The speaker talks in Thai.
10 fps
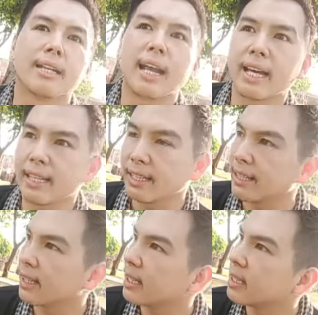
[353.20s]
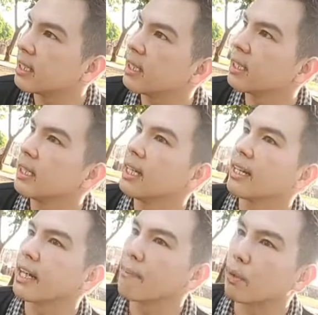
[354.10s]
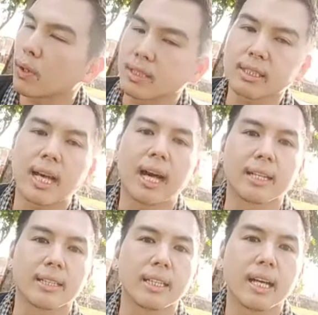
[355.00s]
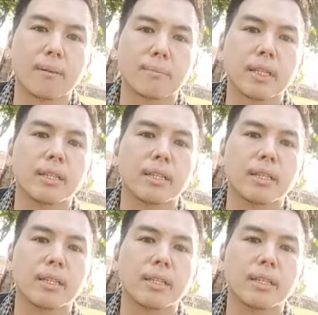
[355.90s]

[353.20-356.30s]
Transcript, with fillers: ในในประวัติศาสตร์นะครับ